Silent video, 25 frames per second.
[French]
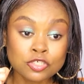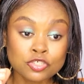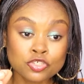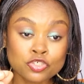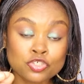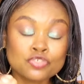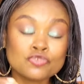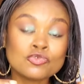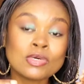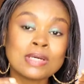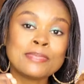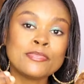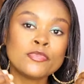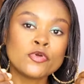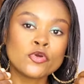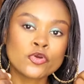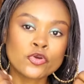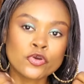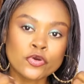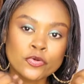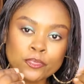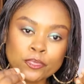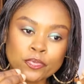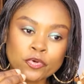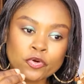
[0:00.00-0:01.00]
je dois me
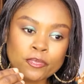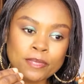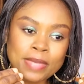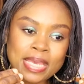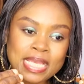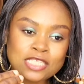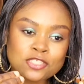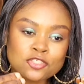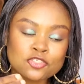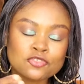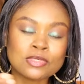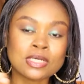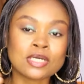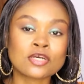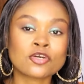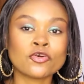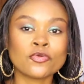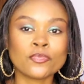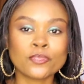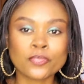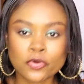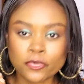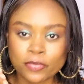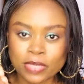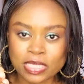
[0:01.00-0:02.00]
compromettre, je dois
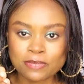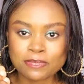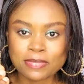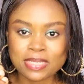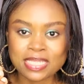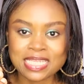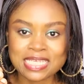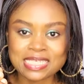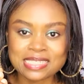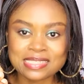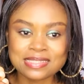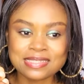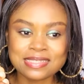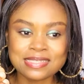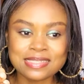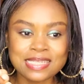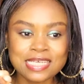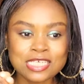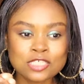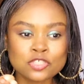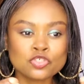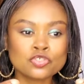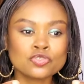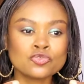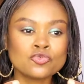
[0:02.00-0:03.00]
compromettre ma
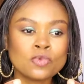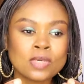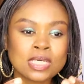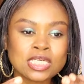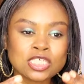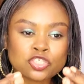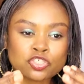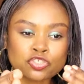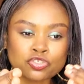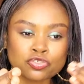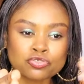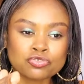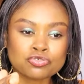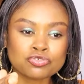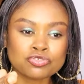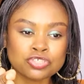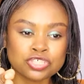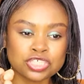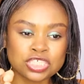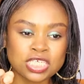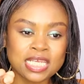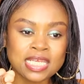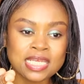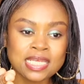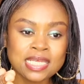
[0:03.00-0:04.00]
destinée, je dois
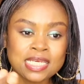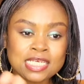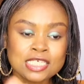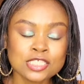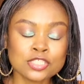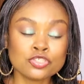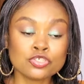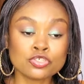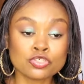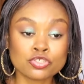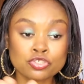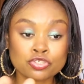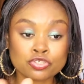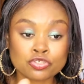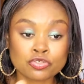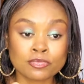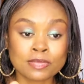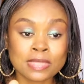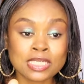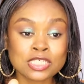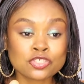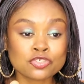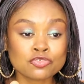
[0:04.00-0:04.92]
changer de chemin,